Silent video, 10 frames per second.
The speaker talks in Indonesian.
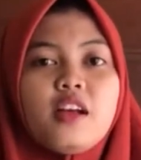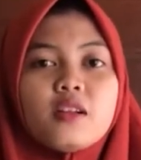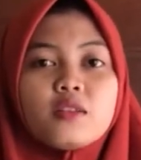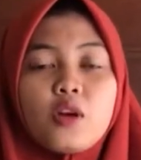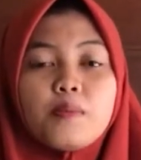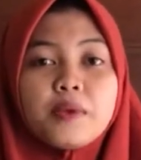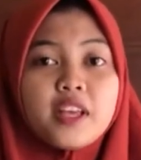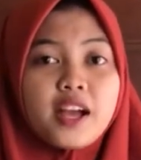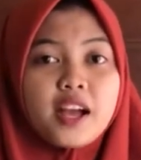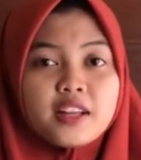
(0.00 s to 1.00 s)
Topik
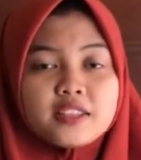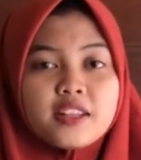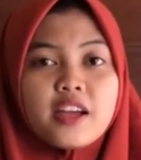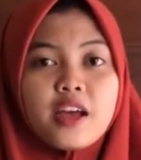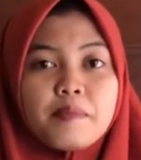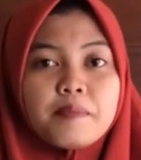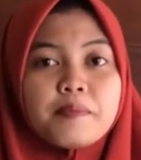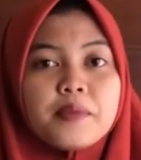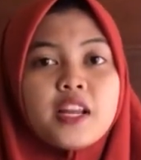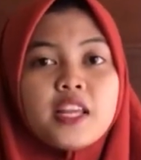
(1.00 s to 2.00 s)
yang akan saya
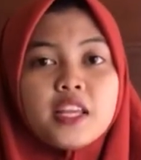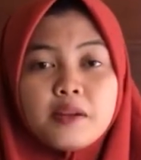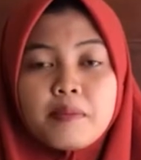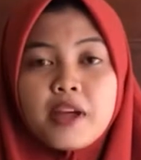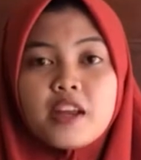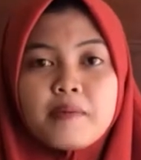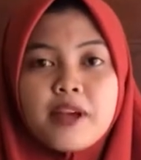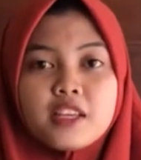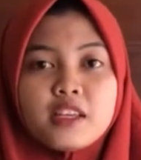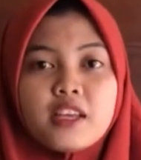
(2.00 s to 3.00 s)
pilih pada
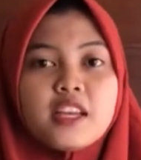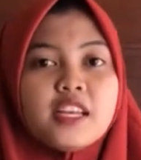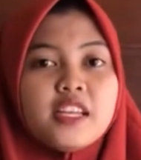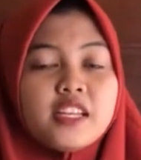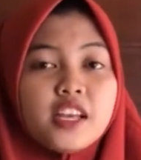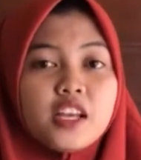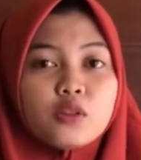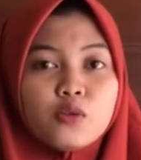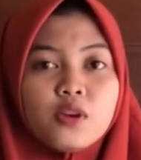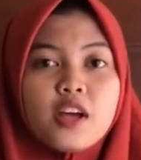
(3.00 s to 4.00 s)
pagi hari ini
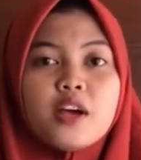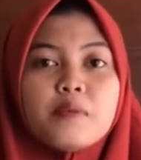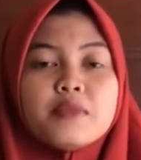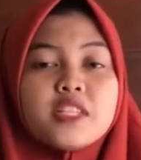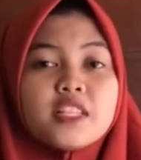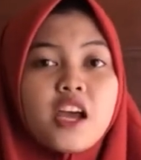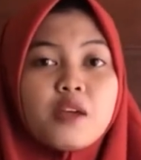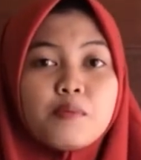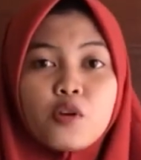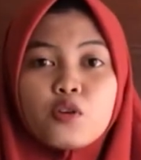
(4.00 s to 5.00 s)
yaitu
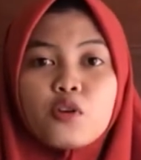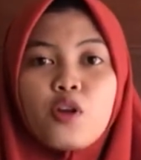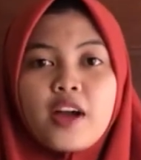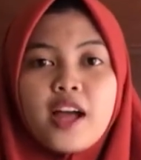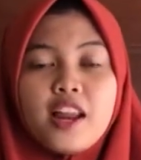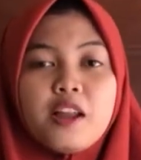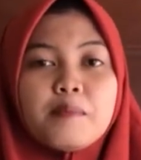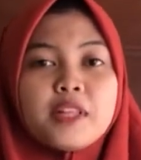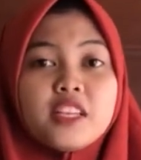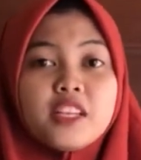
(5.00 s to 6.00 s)
mencintai produk lokal
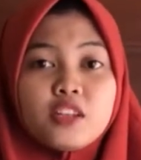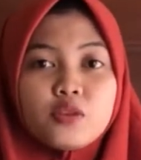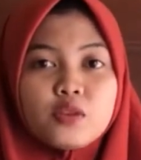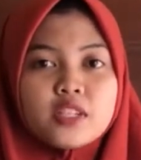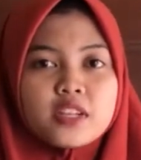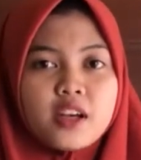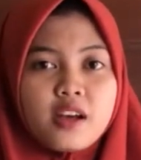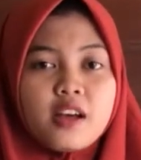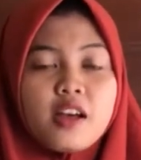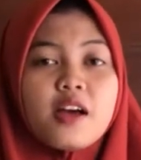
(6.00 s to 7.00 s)
made in Indonesia.
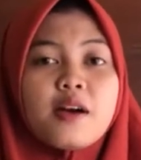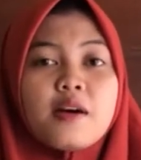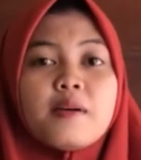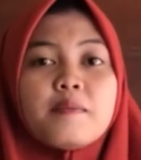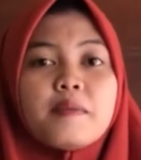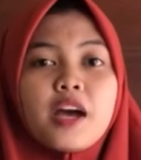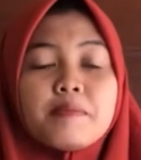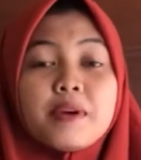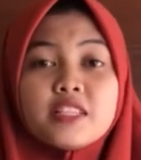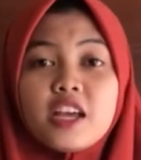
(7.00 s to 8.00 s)

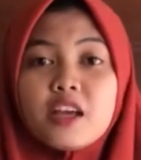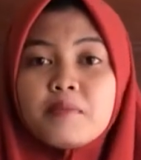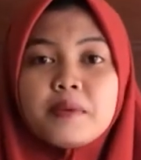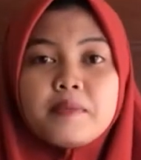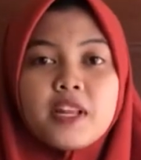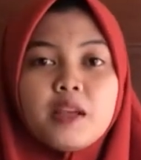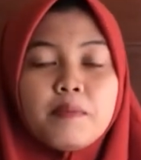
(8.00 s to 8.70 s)
Mengapa saya memilih